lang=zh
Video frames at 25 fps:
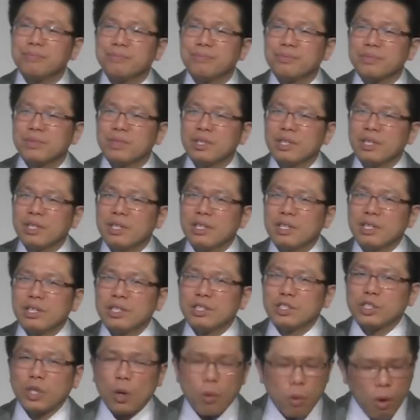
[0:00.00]
所有人呢
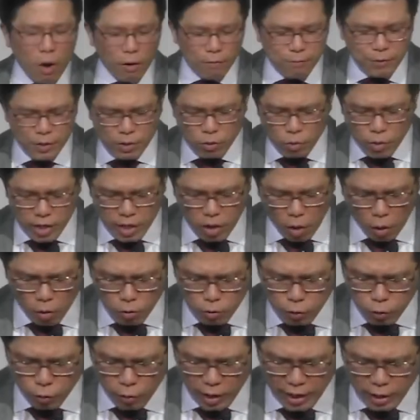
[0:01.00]
都要去学
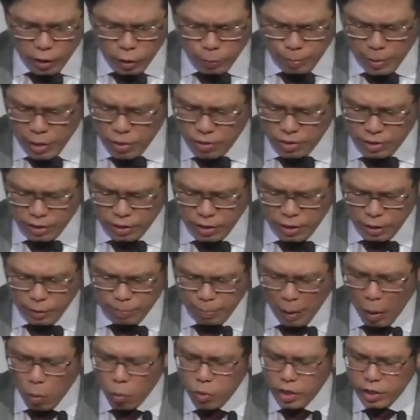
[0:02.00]
习的。
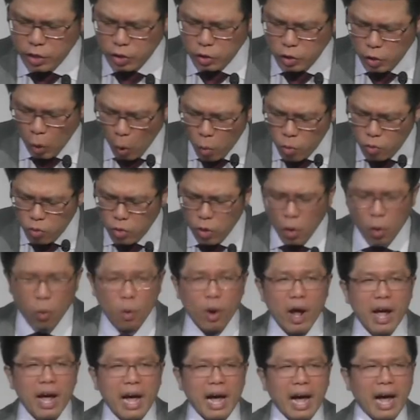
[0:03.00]
很多时候我
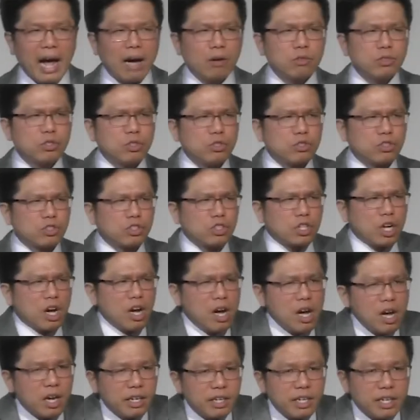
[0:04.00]
们会去经
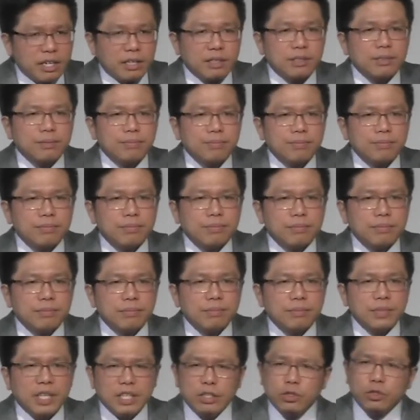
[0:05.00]
历挑
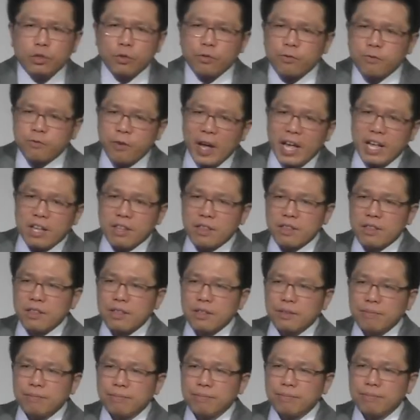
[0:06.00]
战，可是我们不
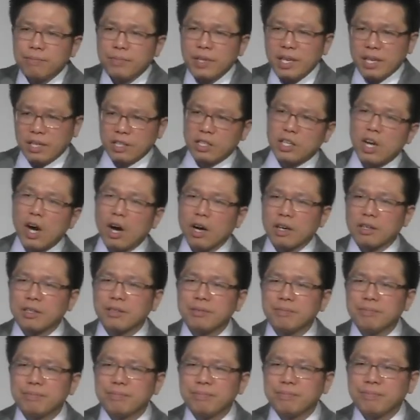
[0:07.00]
知道如何把
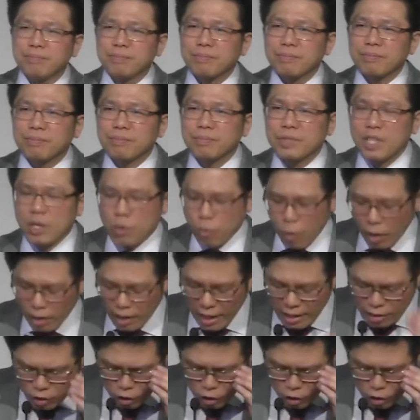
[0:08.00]
它转化为在